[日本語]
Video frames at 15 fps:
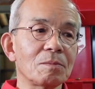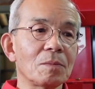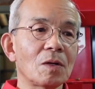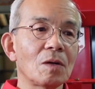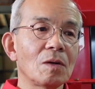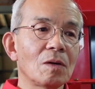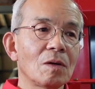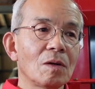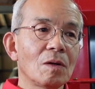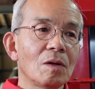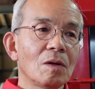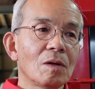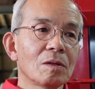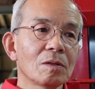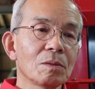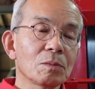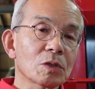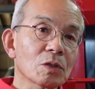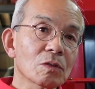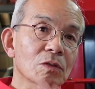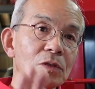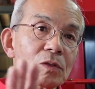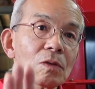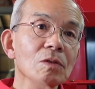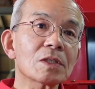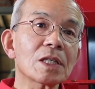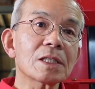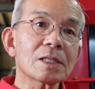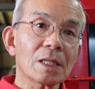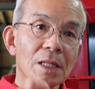も、でもその操
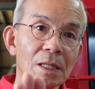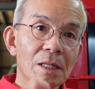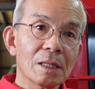作性、